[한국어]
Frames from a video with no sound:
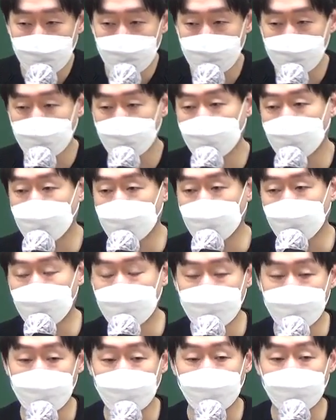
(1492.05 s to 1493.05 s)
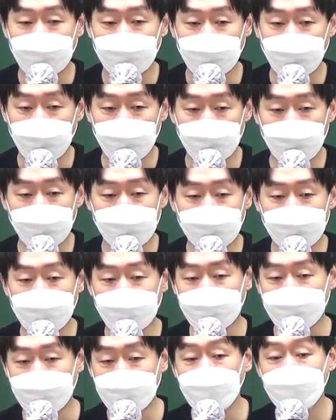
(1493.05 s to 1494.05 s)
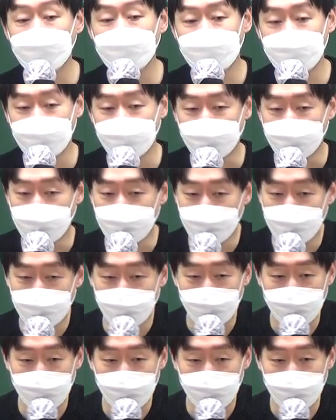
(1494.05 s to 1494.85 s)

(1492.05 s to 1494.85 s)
이제 관세사가 된 다음에 그때 제가 채점을 했었거든요.